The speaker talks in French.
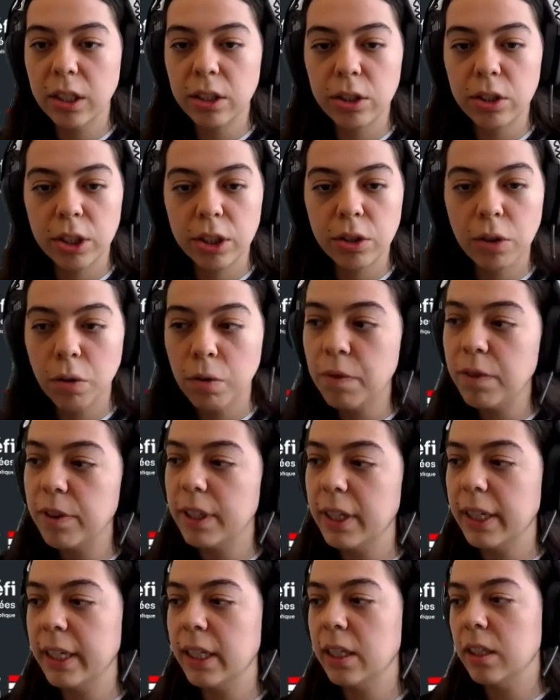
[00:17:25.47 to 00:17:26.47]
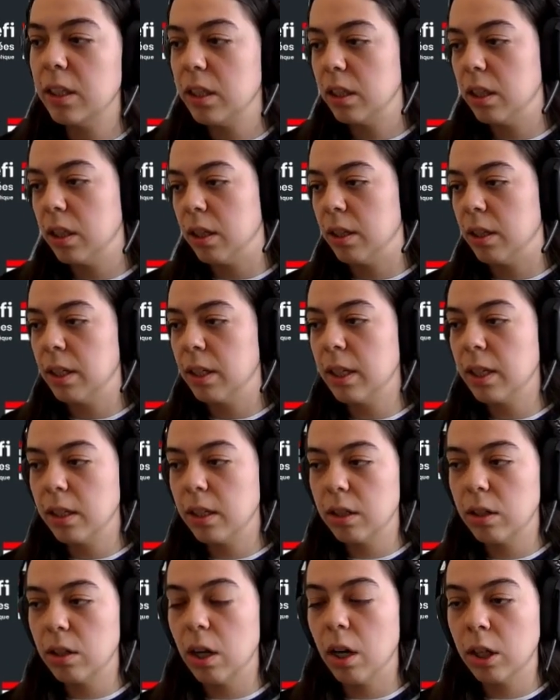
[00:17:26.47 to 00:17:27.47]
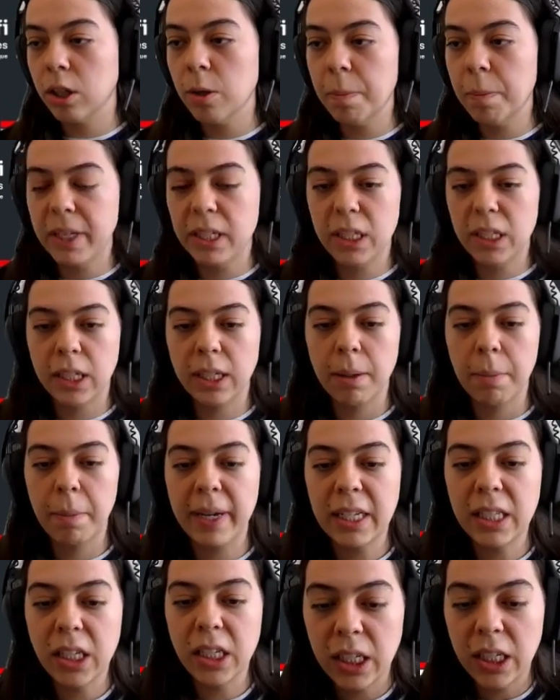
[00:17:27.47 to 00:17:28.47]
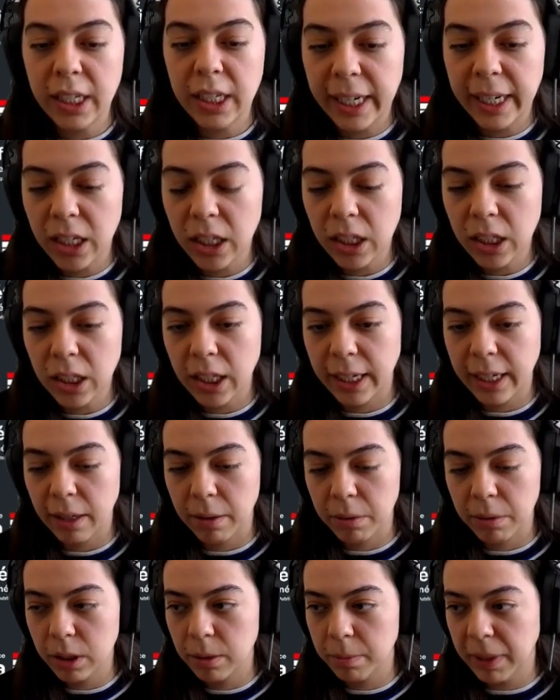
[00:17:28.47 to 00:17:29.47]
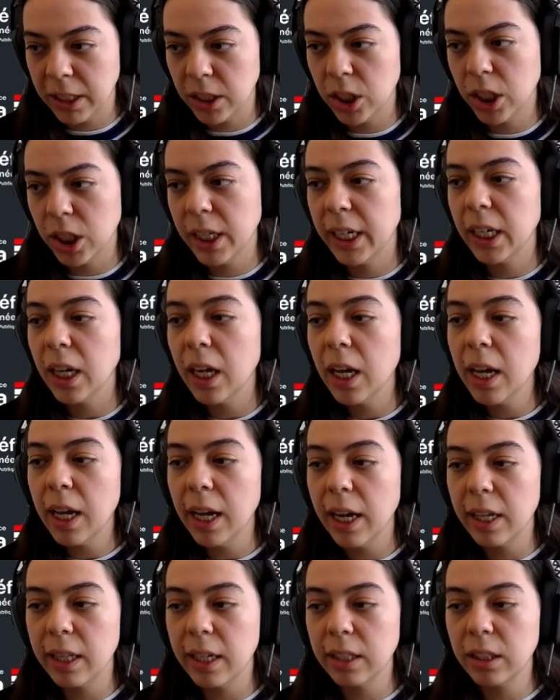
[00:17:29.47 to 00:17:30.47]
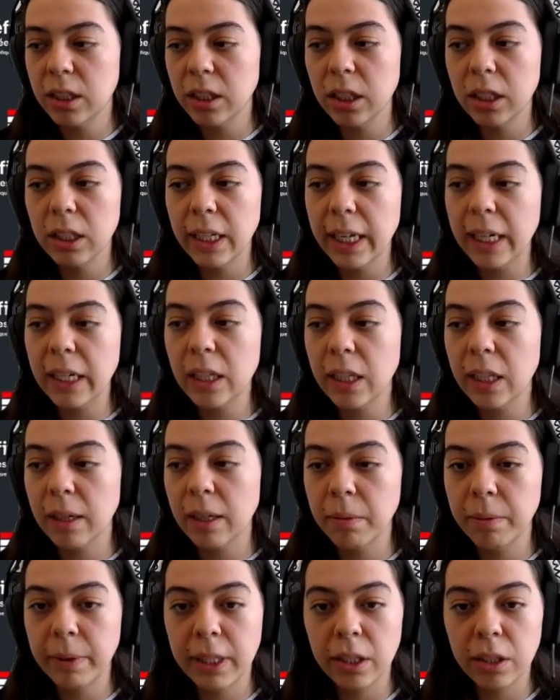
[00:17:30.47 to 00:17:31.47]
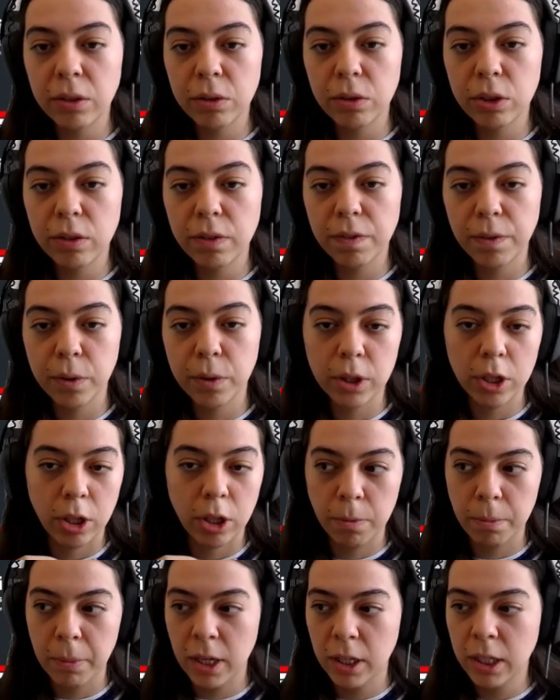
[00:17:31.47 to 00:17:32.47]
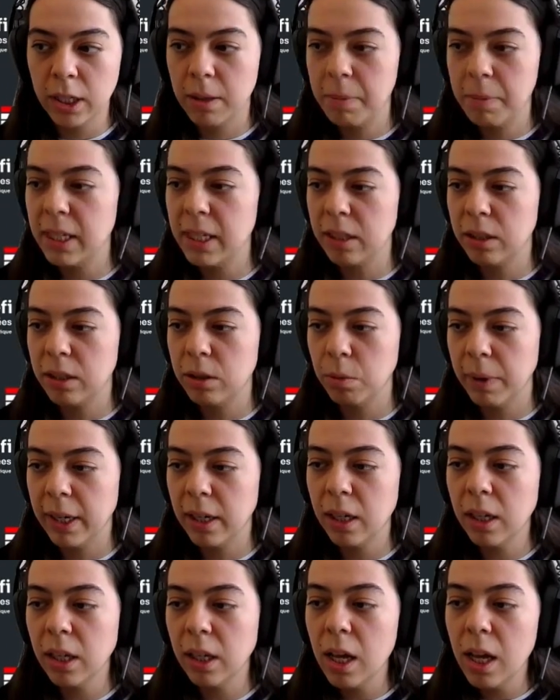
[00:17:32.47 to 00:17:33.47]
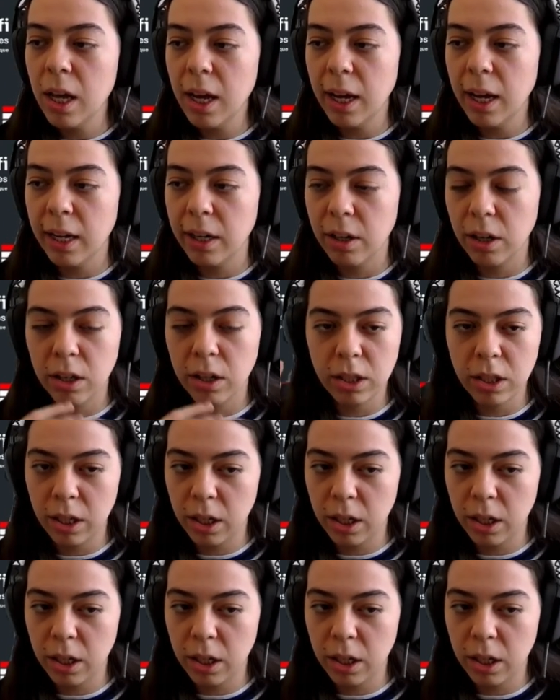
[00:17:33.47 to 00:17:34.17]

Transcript: Il vient eh donc uh, du, des données euh, sur les capacités de lits disponibles à Toronto.